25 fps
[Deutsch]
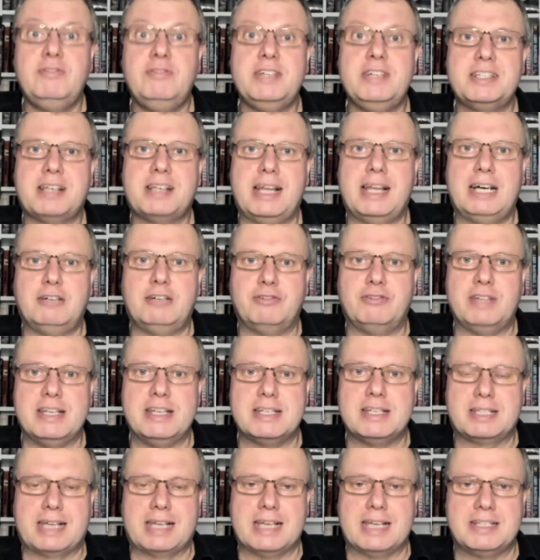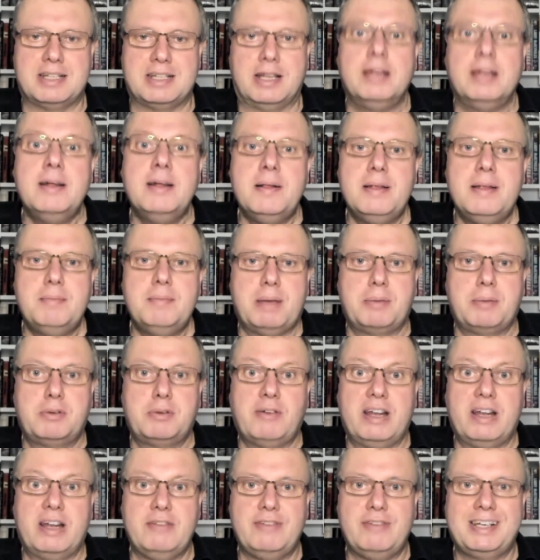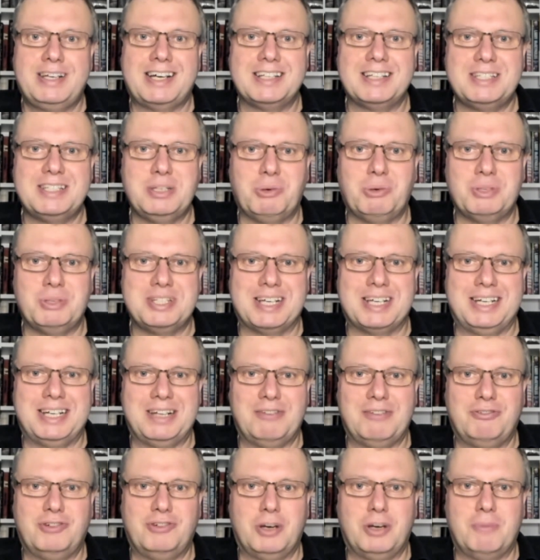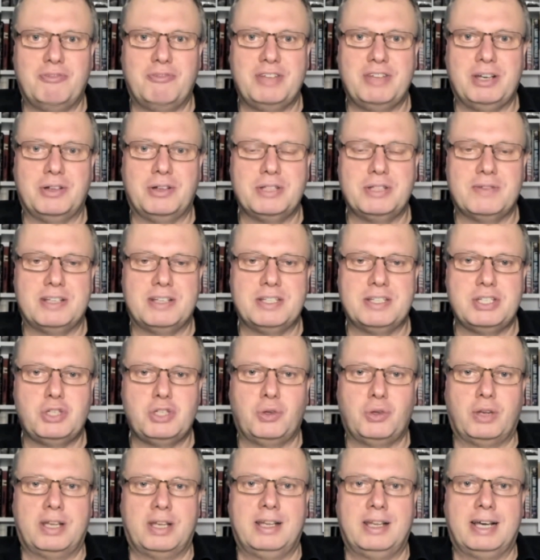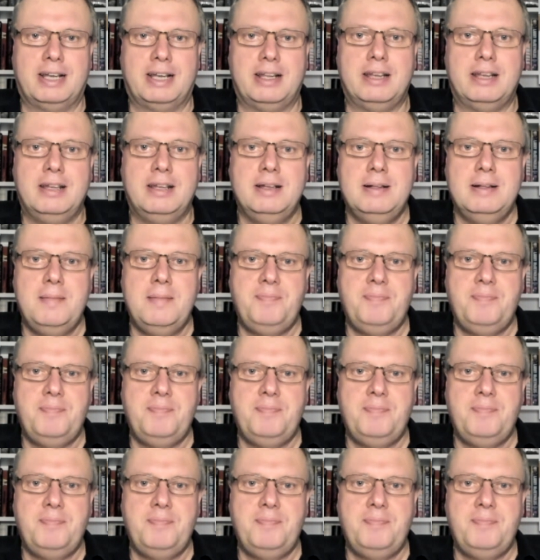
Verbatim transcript: wie es gelaufen ist gestern beim Qualifikationsrennen vorm 24-Stunden-Rennen.